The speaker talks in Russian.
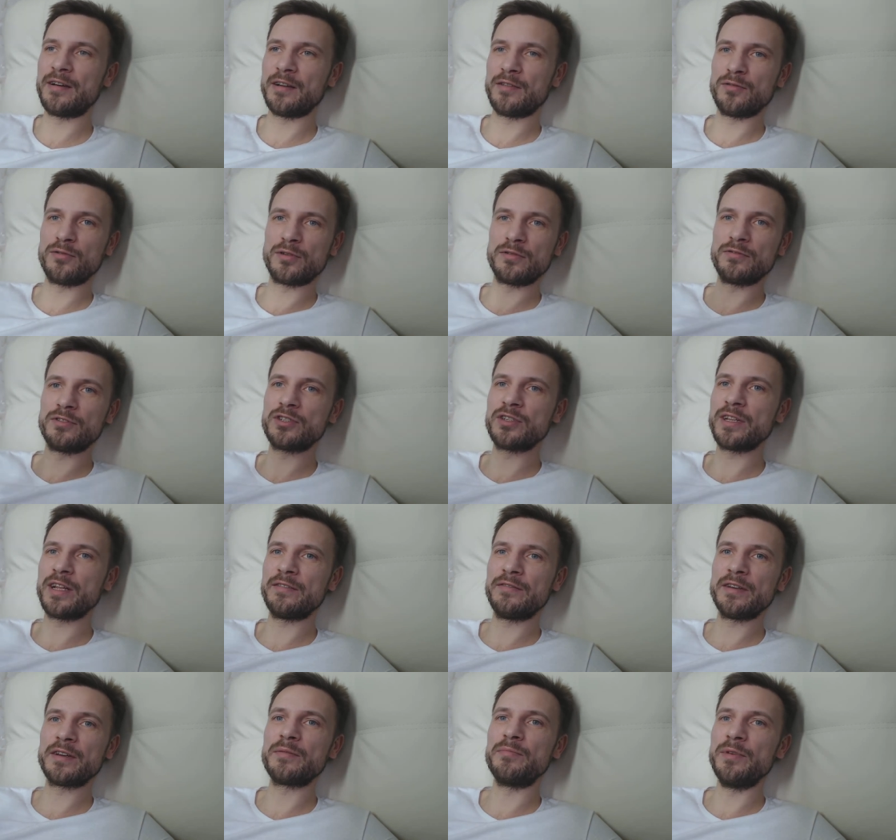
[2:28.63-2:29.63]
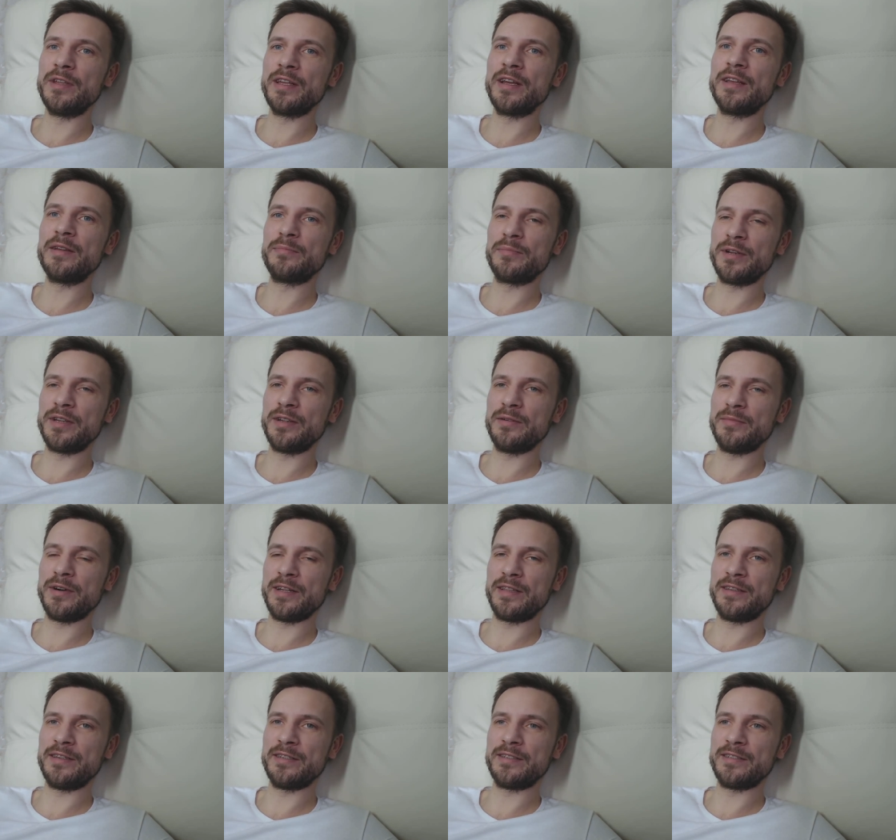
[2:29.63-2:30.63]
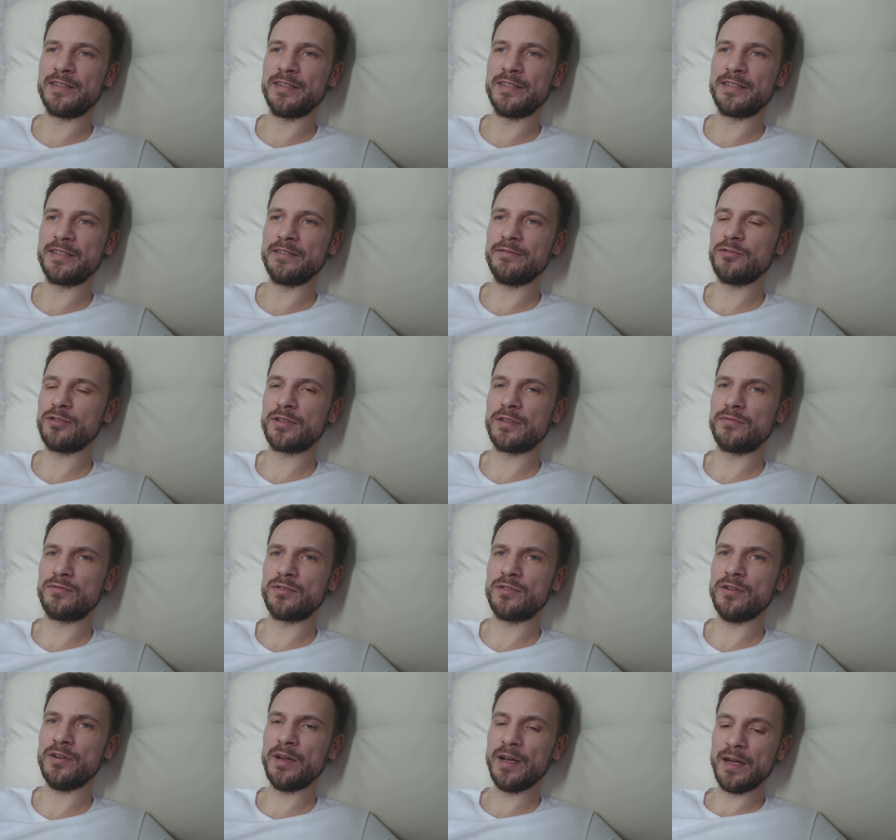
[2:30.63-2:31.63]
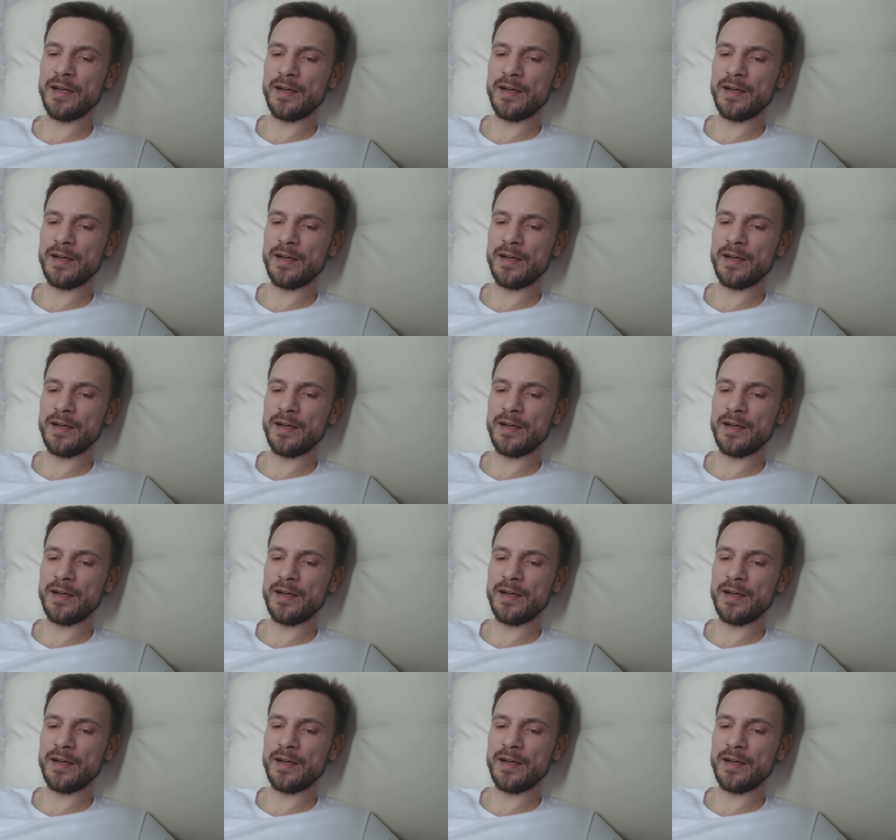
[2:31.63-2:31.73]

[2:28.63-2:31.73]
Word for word: которого человек меня не понимает, естественно. Вот и все.